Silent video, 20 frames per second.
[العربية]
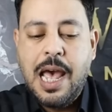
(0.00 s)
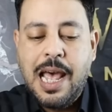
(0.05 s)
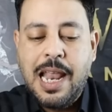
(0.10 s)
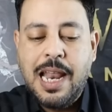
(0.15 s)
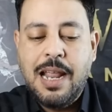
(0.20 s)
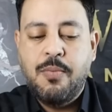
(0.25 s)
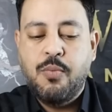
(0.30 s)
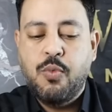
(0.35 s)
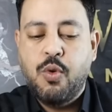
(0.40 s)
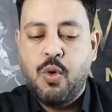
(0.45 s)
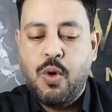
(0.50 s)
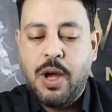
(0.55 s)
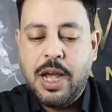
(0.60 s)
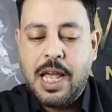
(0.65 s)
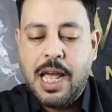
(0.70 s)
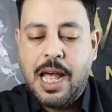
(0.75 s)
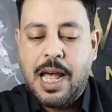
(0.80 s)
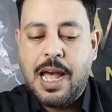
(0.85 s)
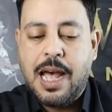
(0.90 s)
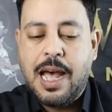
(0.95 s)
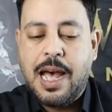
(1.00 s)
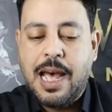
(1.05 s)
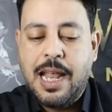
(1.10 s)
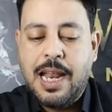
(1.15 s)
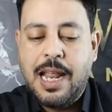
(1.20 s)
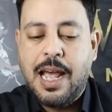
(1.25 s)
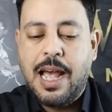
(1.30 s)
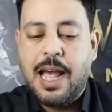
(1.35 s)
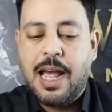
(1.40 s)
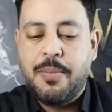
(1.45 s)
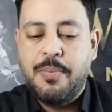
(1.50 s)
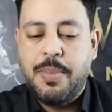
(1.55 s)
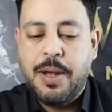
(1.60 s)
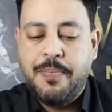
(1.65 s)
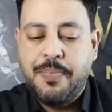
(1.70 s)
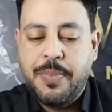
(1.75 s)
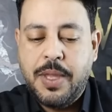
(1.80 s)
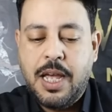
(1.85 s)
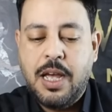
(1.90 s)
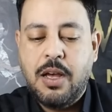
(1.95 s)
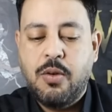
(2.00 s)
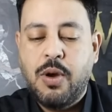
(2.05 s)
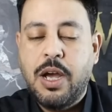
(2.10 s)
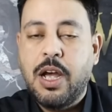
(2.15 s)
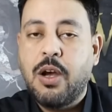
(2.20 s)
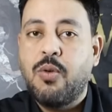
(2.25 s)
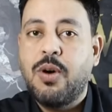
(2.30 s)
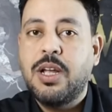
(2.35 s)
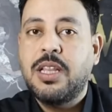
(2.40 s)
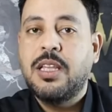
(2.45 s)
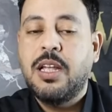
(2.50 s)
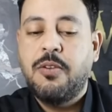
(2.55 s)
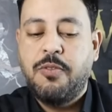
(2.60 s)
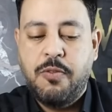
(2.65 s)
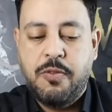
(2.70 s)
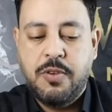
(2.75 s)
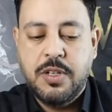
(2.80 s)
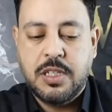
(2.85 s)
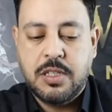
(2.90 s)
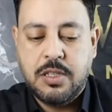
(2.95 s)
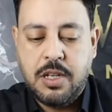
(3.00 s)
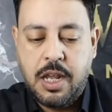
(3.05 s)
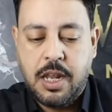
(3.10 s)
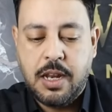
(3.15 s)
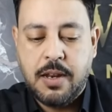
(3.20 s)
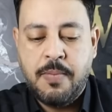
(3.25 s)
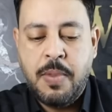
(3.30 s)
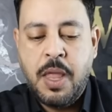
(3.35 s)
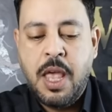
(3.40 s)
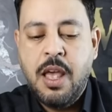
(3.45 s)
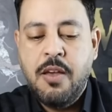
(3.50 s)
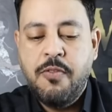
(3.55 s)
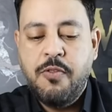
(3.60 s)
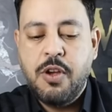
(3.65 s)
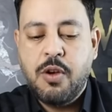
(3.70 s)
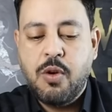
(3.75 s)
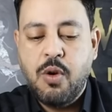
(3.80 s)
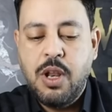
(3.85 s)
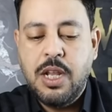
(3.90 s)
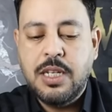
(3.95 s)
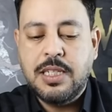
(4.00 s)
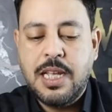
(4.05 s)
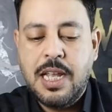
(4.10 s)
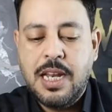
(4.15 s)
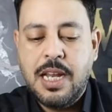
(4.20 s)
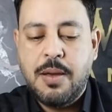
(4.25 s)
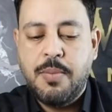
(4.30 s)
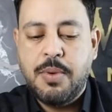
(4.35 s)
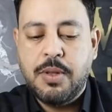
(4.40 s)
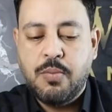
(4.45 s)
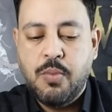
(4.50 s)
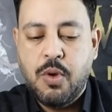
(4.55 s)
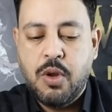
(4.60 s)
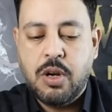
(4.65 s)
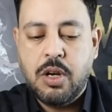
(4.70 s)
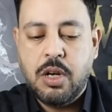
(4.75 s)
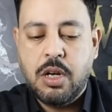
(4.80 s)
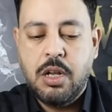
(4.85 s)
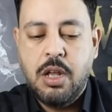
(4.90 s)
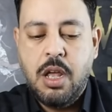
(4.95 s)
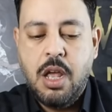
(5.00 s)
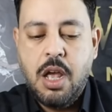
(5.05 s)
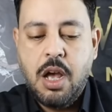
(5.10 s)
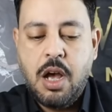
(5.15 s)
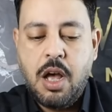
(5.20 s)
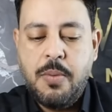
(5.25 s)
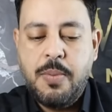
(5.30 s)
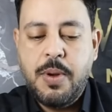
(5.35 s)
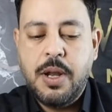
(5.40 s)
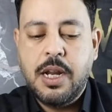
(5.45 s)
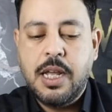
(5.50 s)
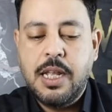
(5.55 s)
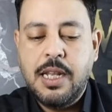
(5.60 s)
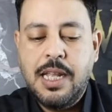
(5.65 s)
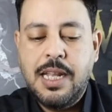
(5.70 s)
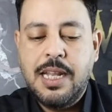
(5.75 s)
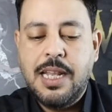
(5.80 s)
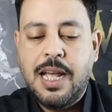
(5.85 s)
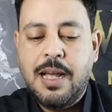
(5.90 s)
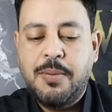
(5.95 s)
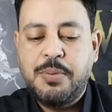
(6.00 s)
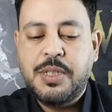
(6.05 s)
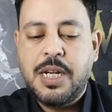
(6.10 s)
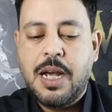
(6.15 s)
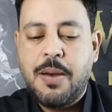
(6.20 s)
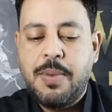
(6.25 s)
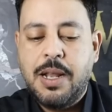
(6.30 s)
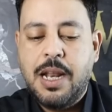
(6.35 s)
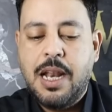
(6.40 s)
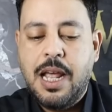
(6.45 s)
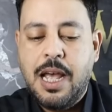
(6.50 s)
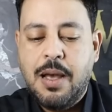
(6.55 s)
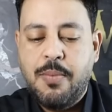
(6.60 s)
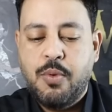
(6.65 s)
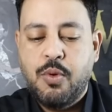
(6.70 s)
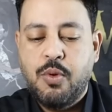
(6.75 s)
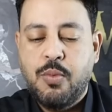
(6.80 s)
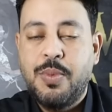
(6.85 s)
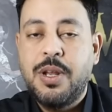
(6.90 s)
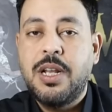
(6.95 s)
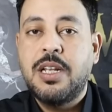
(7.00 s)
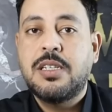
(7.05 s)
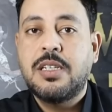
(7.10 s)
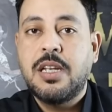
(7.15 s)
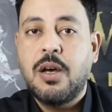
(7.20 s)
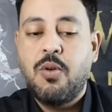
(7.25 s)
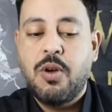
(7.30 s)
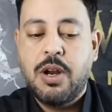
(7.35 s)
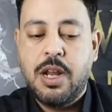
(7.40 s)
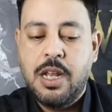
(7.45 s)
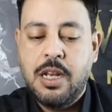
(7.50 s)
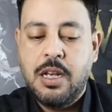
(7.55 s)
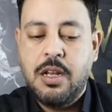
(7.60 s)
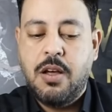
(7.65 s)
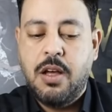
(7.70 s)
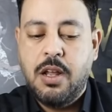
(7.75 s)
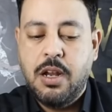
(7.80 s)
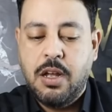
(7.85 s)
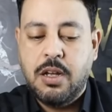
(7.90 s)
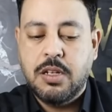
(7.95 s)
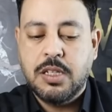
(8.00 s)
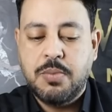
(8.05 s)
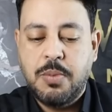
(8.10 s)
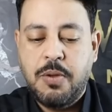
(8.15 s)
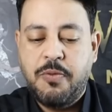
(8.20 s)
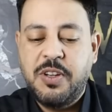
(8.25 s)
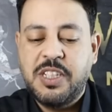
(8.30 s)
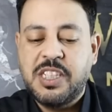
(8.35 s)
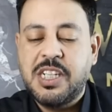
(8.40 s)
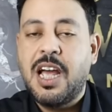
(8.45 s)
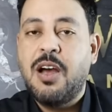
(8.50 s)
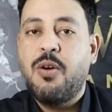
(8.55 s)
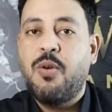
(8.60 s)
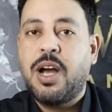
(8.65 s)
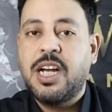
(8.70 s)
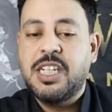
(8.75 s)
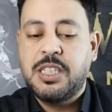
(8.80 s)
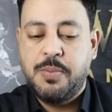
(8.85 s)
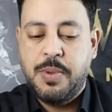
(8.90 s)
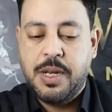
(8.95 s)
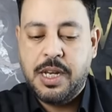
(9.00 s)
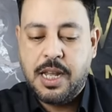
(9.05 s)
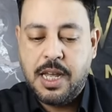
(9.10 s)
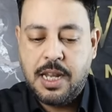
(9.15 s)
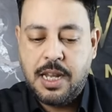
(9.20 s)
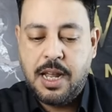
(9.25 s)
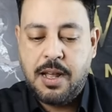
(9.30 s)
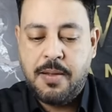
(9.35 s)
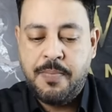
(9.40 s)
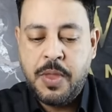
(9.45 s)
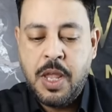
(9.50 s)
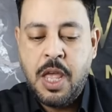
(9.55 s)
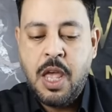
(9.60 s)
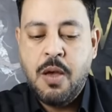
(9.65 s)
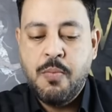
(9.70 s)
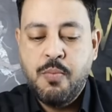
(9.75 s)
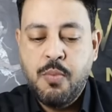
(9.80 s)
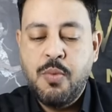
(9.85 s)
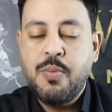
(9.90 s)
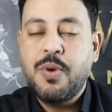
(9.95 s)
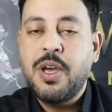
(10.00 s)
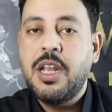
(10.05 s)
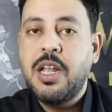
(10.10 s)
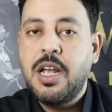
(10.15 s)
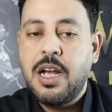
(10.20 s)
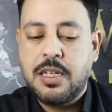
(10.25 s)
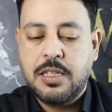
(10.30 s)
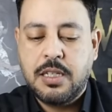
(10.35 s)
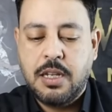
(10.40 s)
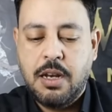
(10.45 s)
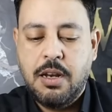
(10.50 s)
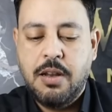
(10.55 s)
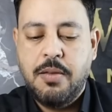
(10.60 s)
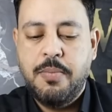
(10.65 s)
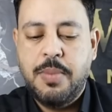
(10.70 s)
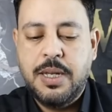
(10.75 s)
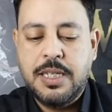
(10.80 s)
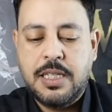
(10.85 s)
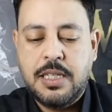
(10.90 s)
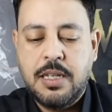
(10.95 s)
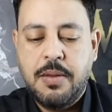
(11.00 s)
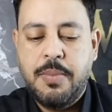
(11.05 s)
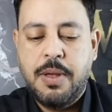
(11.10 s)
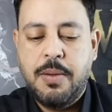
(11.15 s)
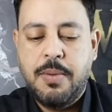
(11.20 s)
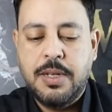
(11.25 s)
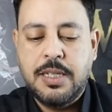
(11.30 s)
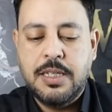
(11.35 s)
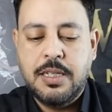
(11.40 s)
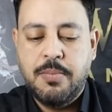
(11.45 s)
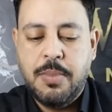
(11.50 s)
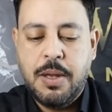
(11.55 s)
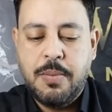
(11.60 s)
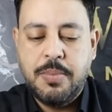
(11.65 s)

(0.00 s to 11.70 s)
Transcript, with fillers: الم ووجع على احبابنا واخواتنا في فلسطين في كل ثانيه بتمر خبر جديد ابشع من اللي قبله بنتصور ان خلاص مفيش اوحش من كده ممكن يحصل بس ما, بن...